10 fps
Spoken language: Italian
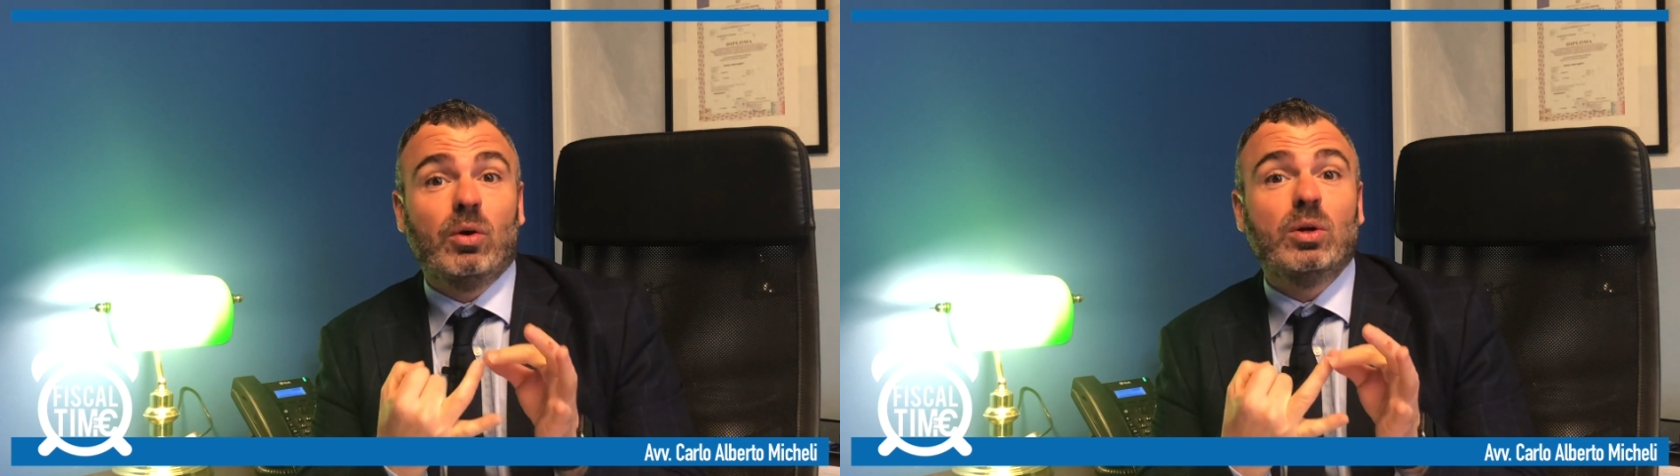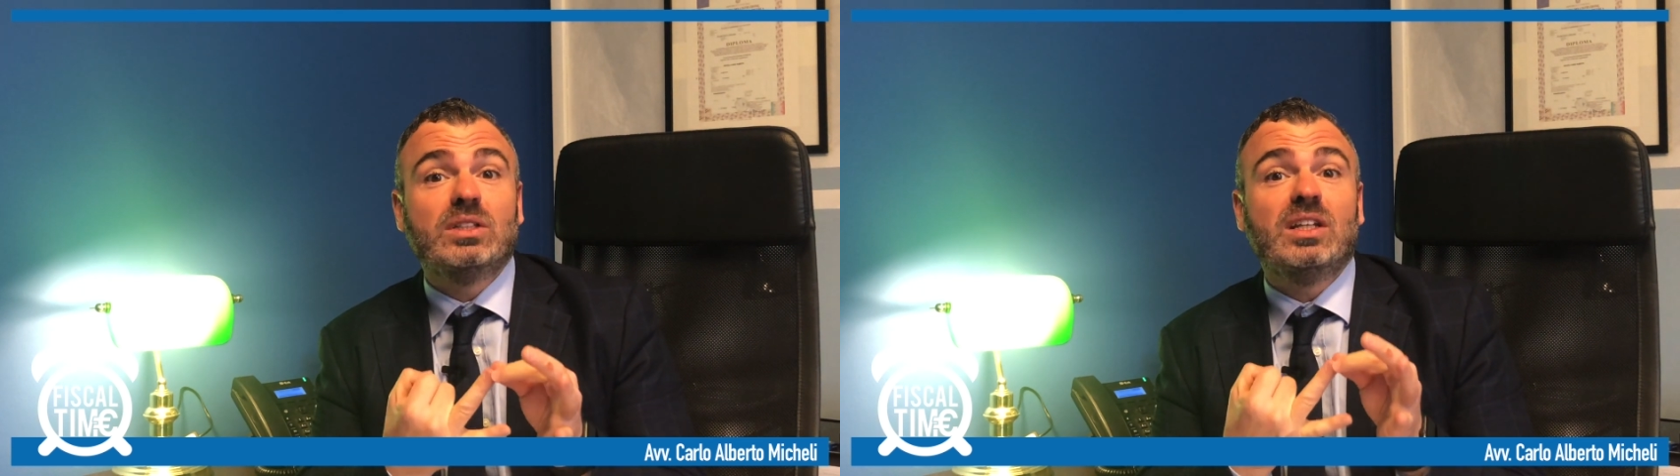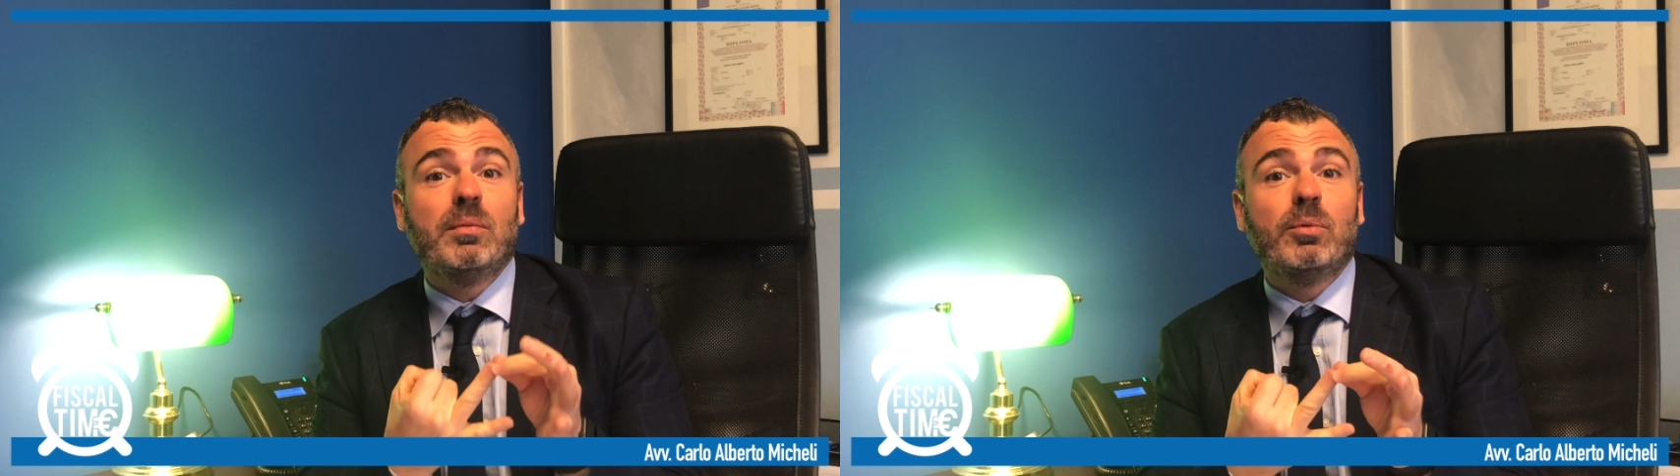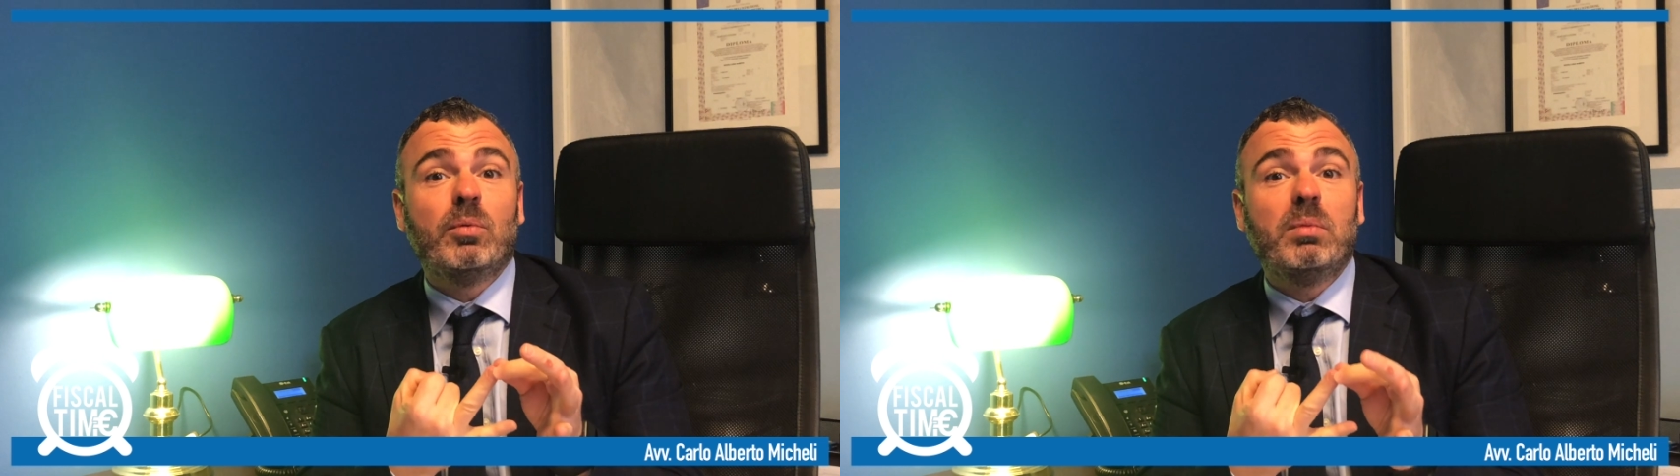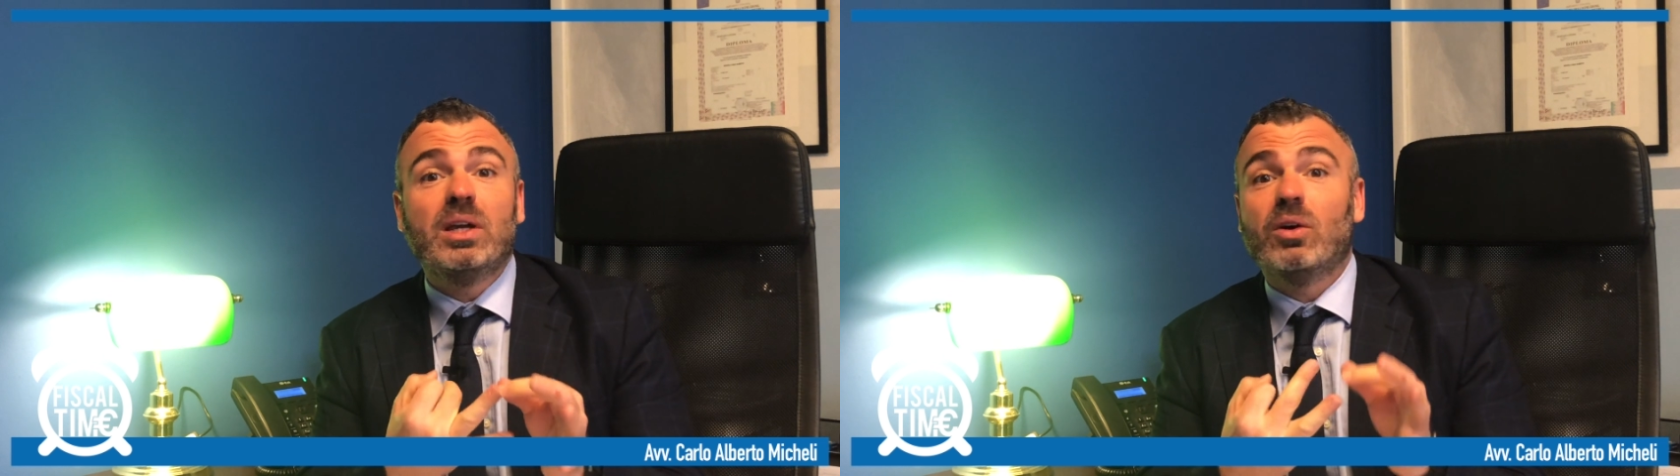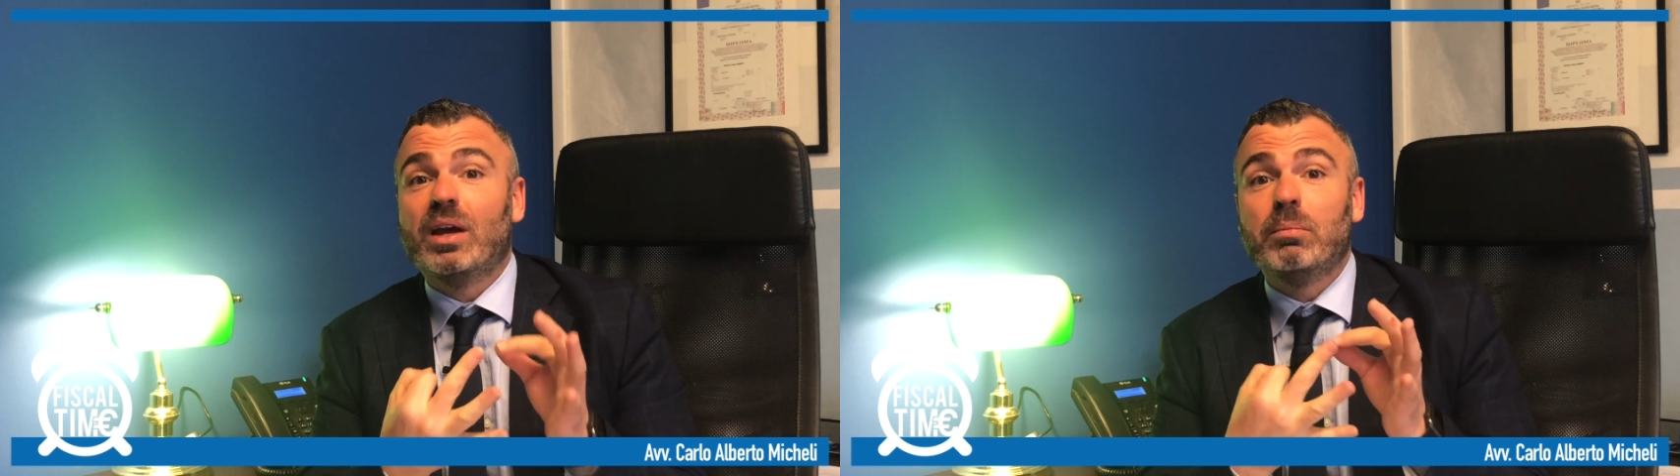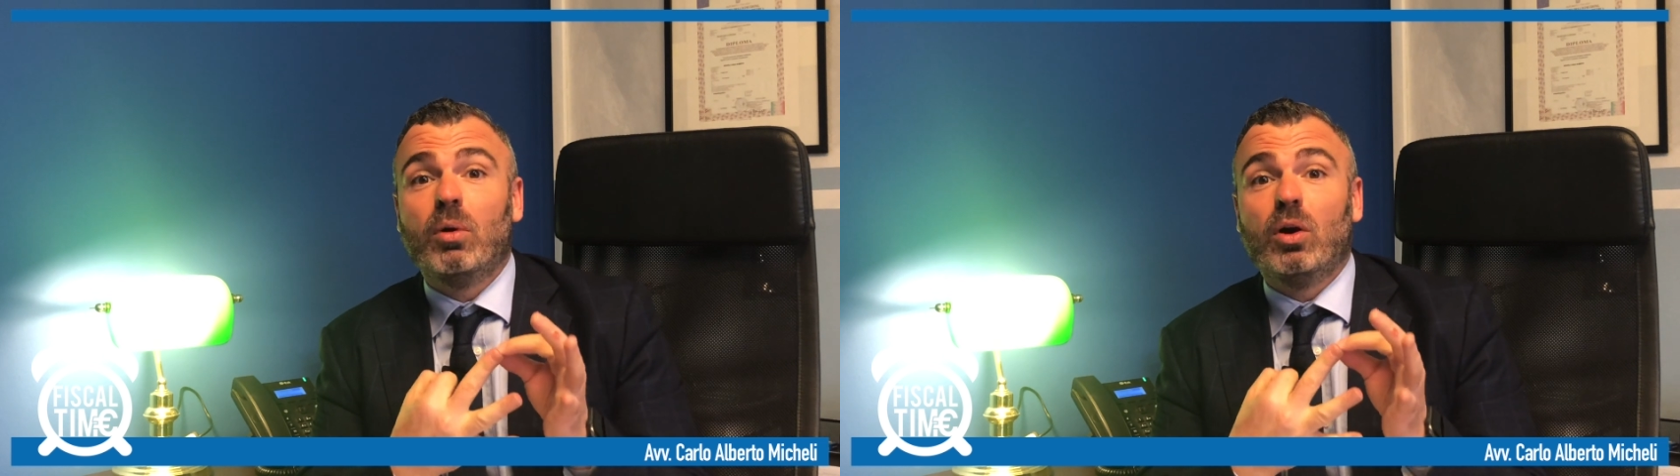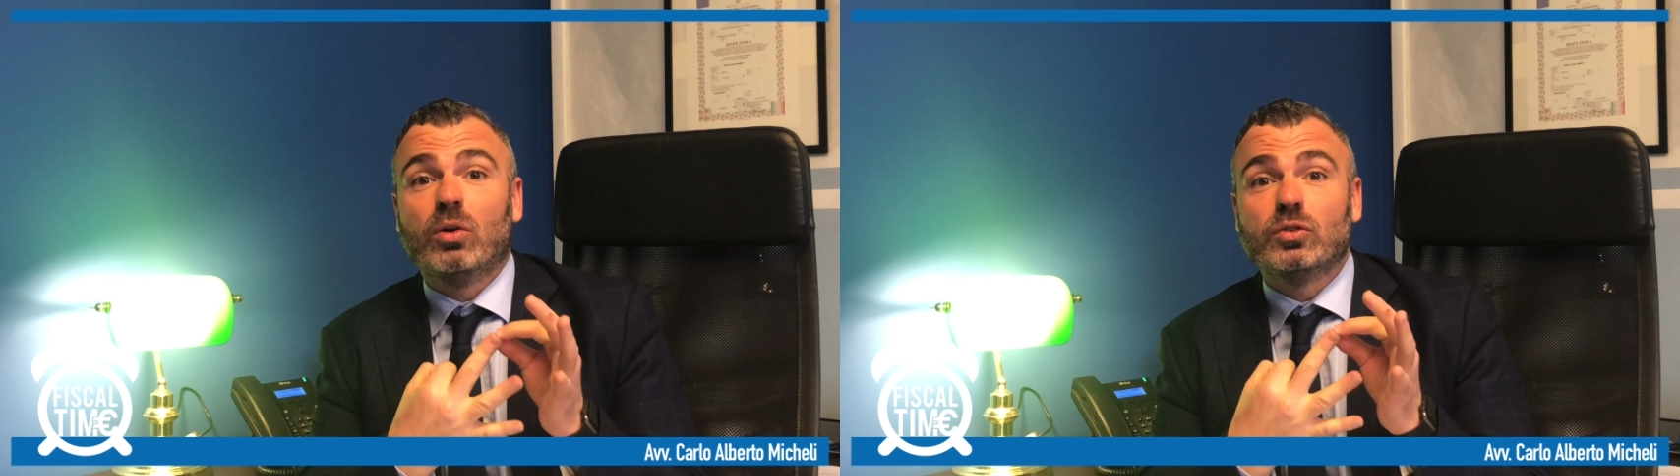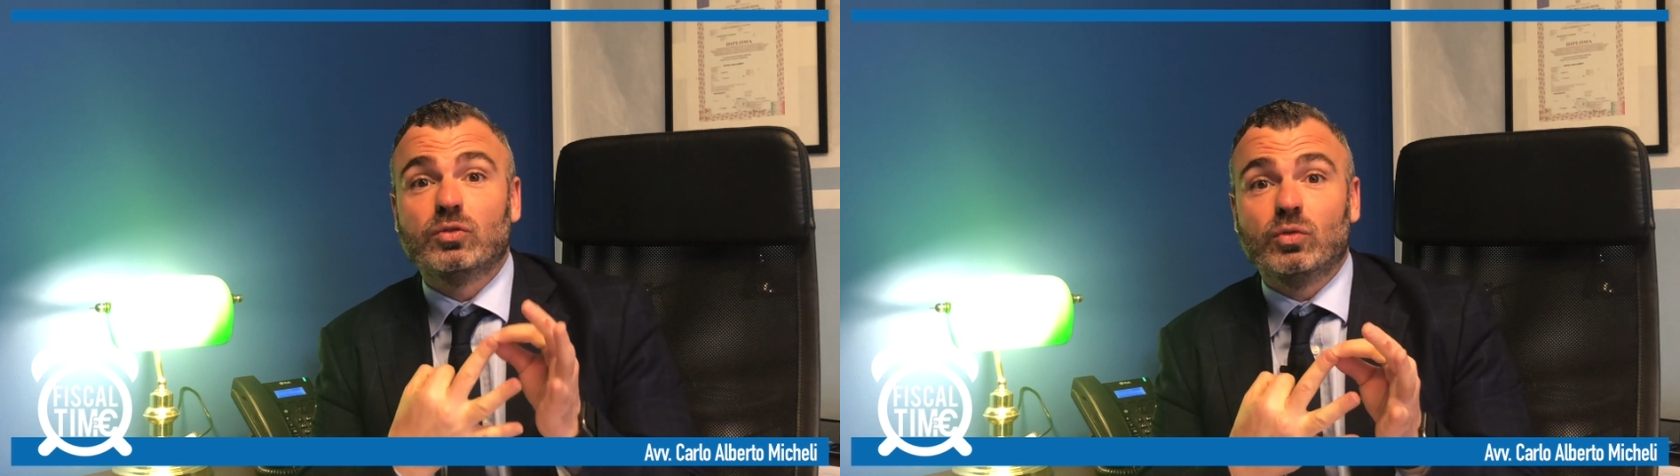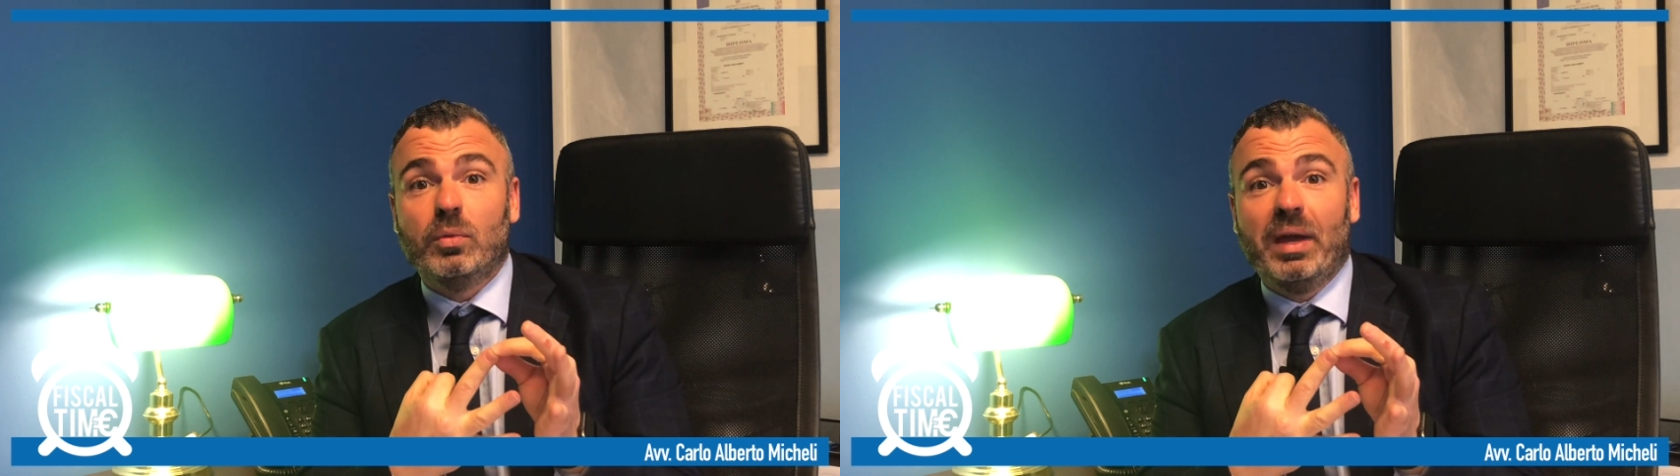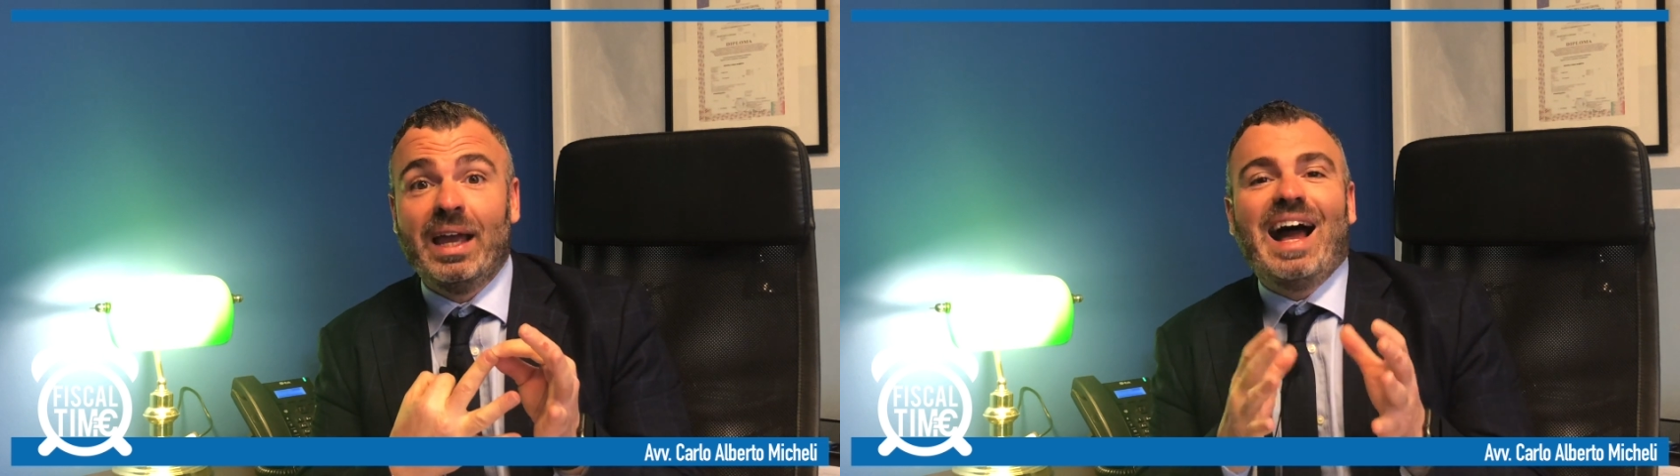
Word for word: ordine pubblico e buon costume.